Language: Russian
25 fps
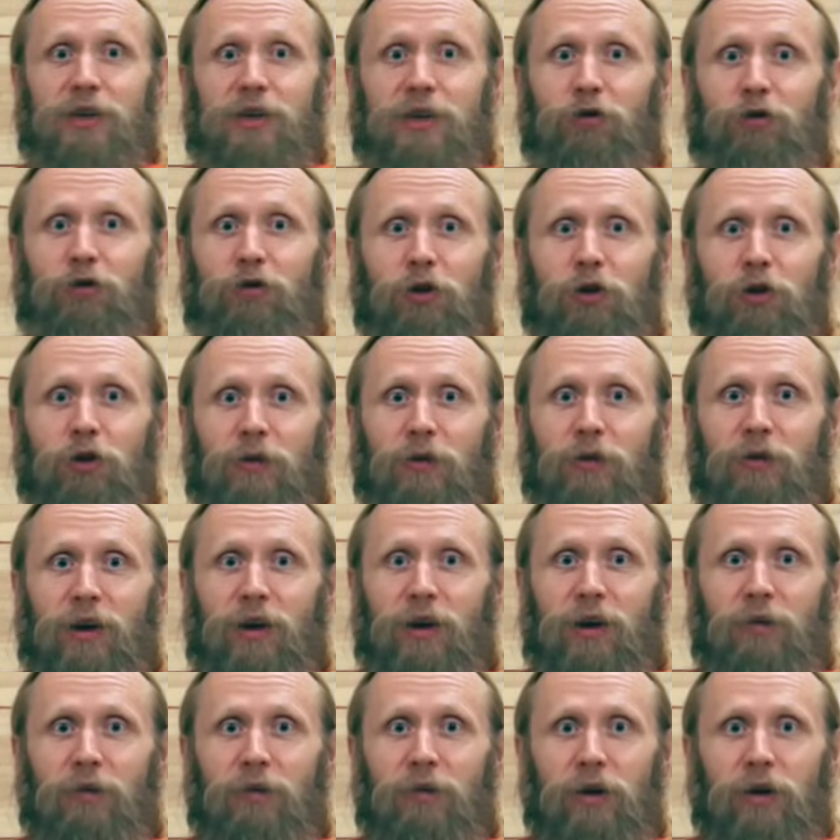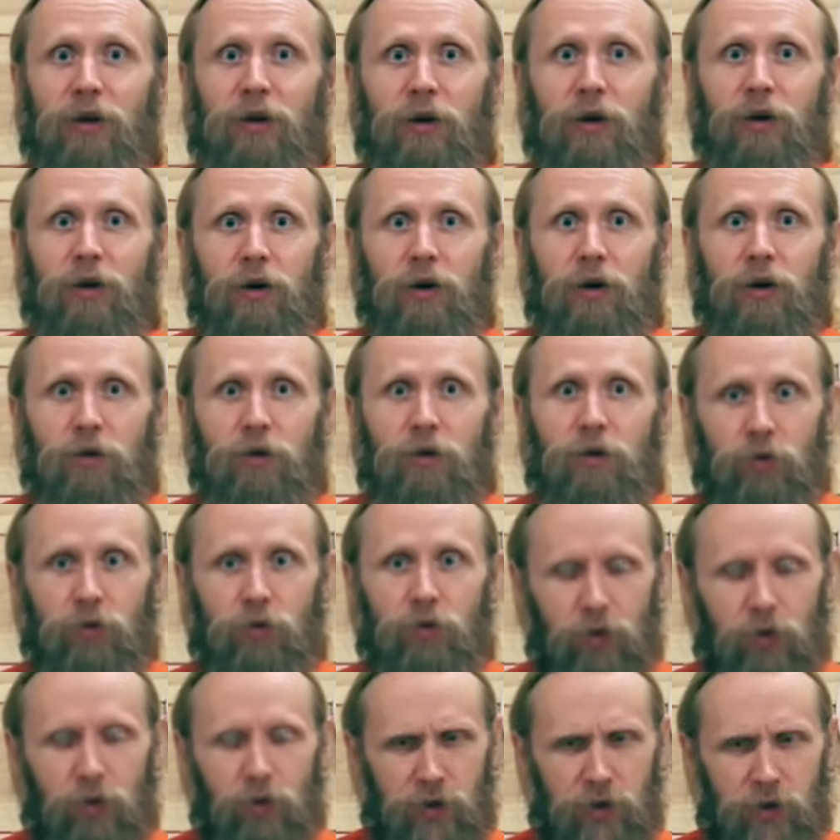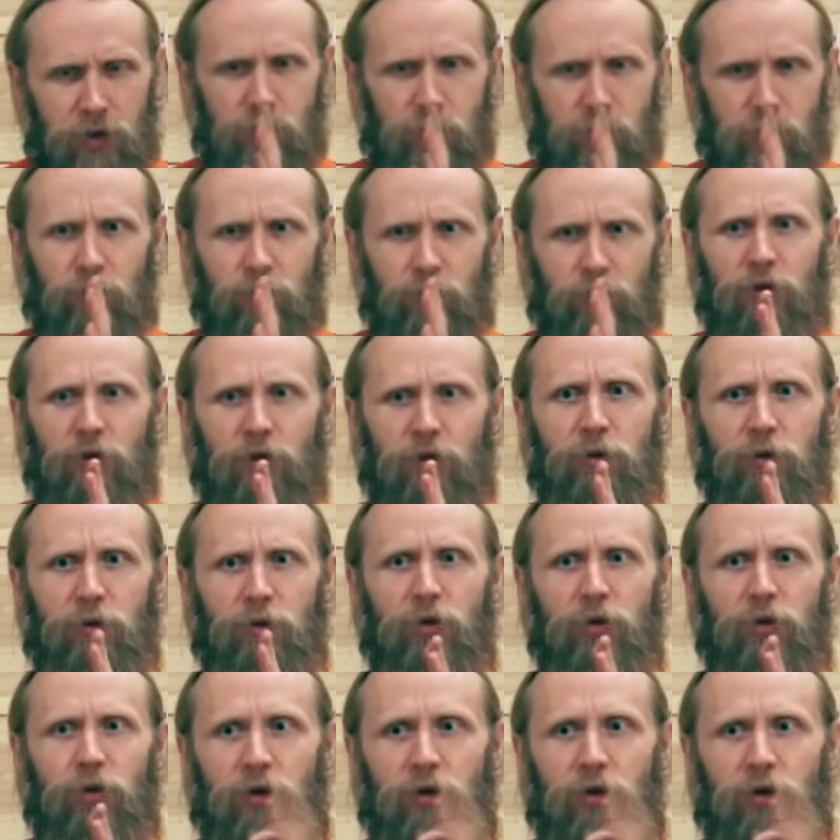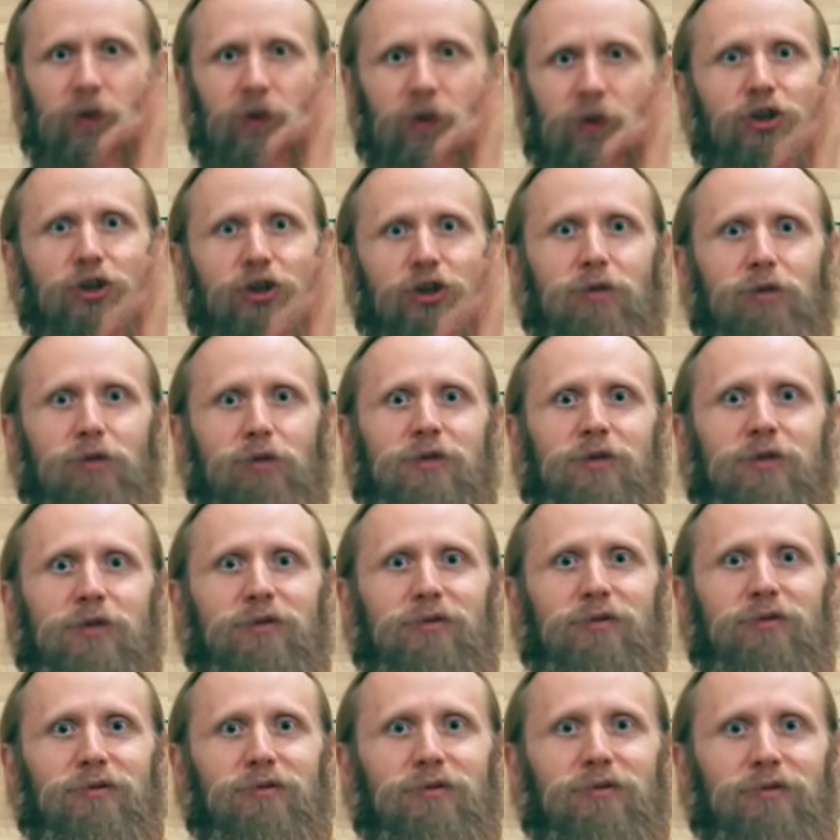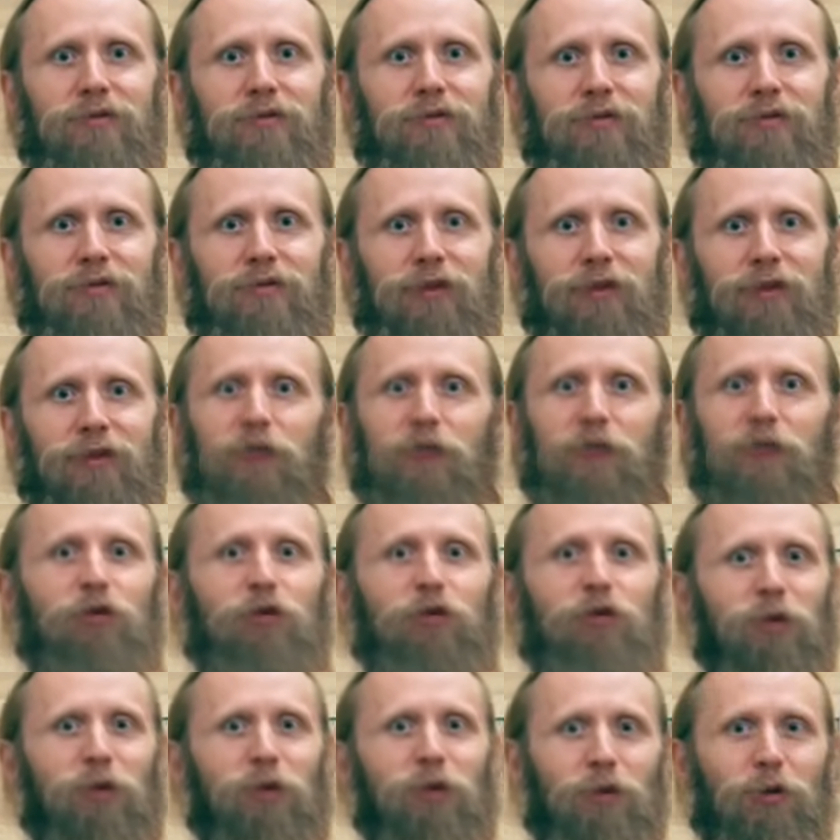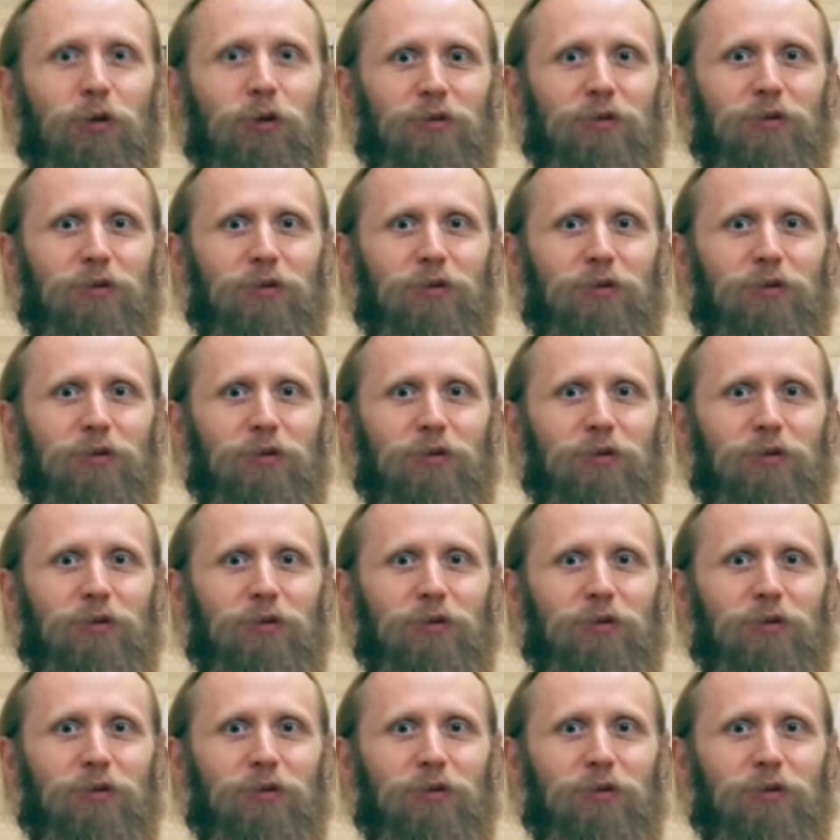внутри тебя не было, и вдруг раз четкость приходит и решимость. Я все смогу.